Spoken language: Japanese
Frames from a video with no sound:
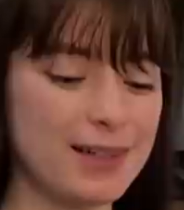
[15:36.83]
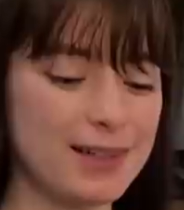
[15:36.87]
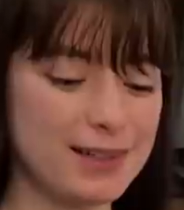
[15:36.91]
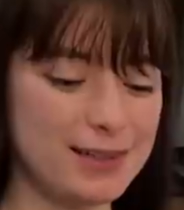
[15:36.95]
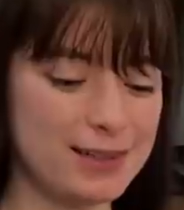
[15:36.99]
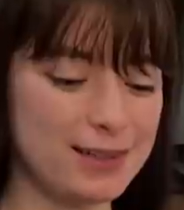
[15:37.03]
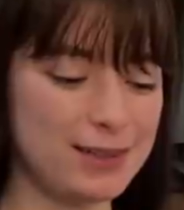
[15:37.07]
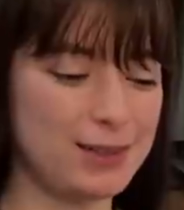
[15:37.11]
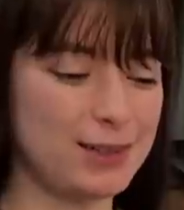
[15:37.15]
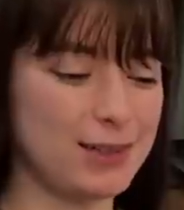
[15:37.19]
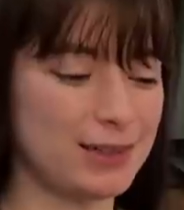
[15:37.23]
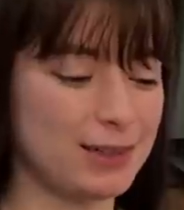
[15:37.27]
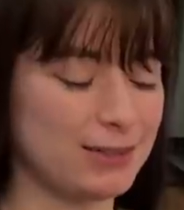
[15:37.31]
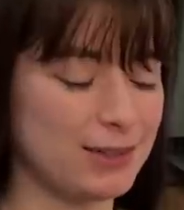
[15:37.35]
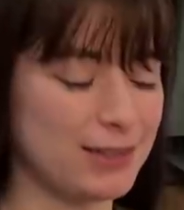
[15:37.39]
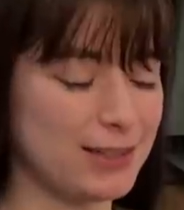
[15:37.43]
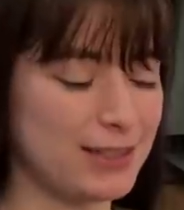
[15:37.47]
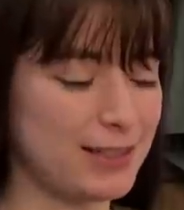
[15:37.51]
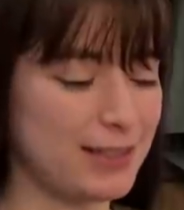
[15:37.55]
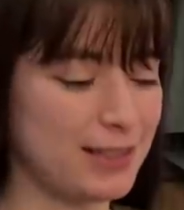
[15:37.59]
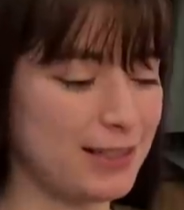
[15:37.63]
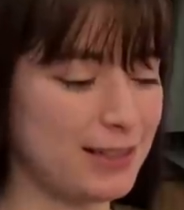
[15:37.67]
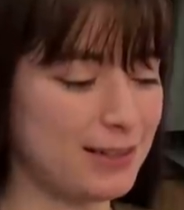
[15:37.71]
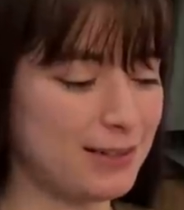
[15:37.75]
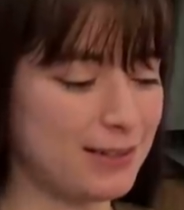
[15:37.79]
幸
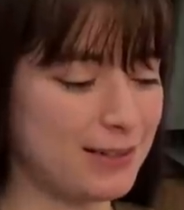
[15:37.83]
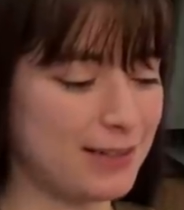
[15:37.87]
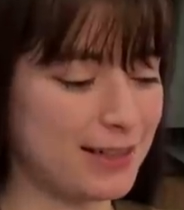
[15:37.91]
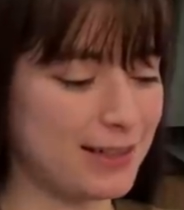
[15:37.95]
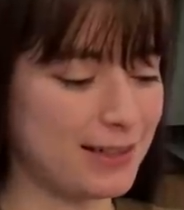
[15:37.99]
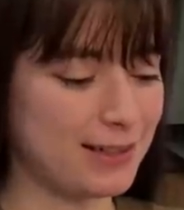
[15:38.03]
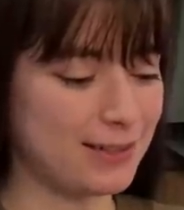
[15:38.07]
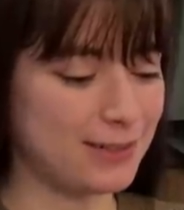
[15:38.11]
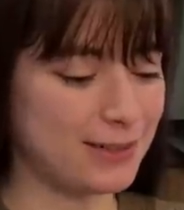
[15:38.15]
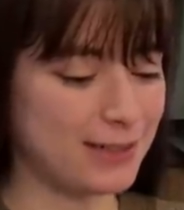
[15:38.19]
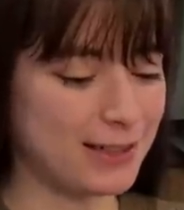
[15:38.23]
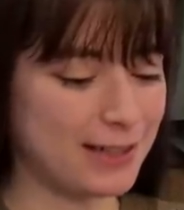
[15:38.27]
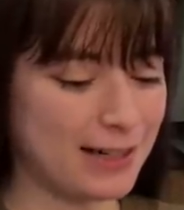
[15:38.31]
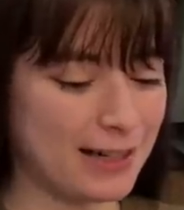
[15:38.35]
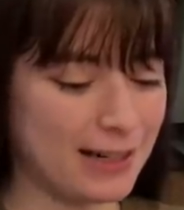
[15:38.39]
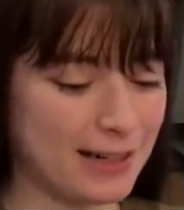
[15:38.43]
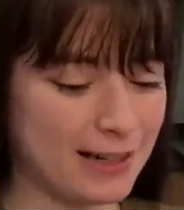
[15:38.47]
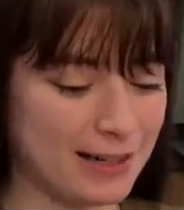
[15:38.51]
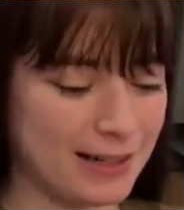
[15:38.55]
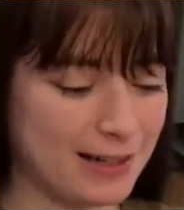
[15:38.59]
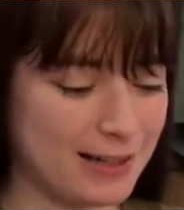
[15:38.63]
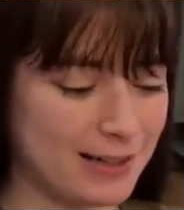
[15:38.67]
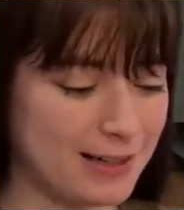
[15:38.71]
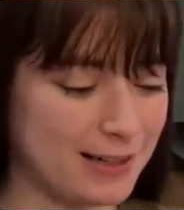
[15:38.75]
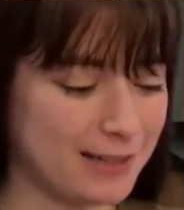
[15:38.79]
せだわこれ
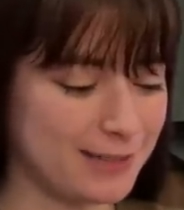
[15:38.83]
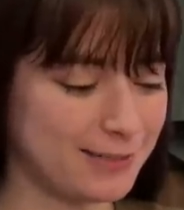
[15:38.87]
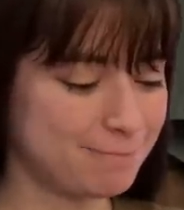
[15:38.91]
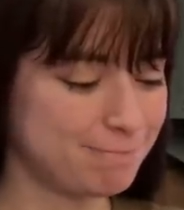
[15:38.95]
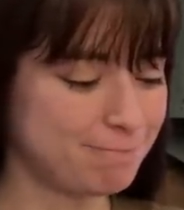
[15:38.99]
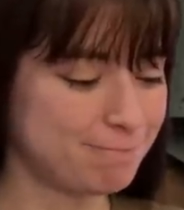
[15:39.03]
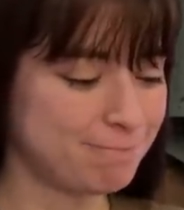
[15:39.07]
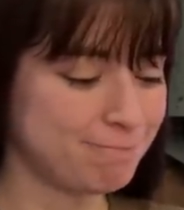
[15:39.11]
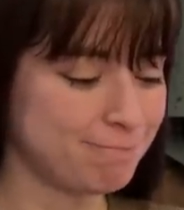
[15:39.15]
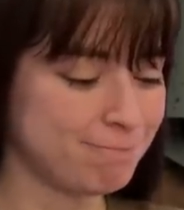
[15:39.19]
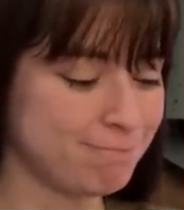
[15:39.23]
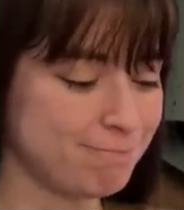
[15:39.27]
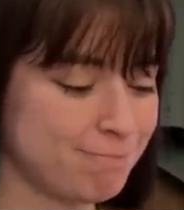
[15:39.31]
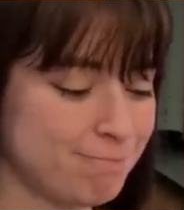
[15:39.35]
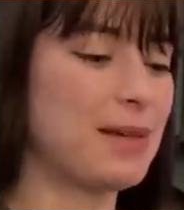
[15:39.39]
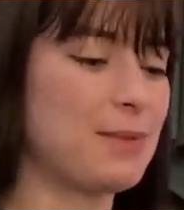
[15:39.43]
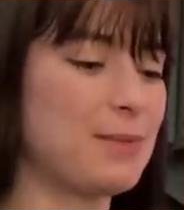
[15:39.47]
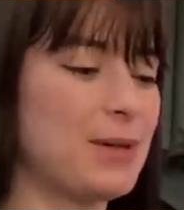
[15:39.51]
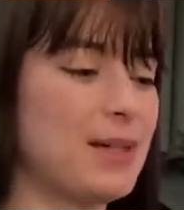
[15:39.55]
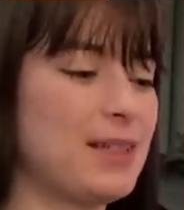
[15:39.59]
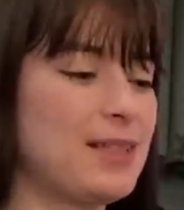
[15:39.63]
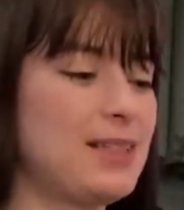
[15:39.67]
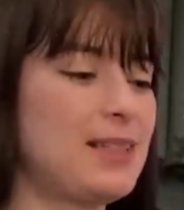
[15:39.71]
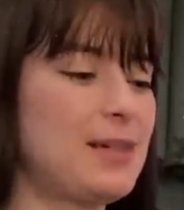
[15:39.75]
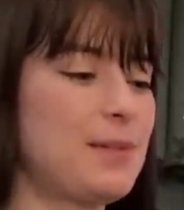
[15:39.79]
いき
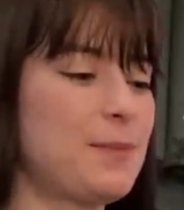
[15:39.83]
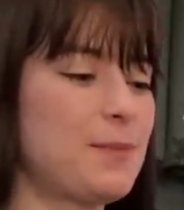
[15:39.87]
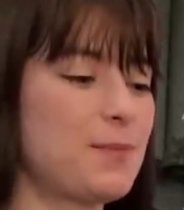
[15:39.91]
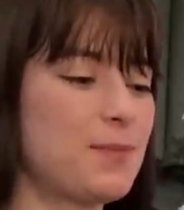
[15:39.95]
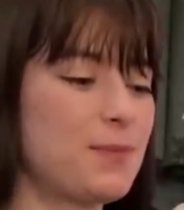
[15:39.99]
ます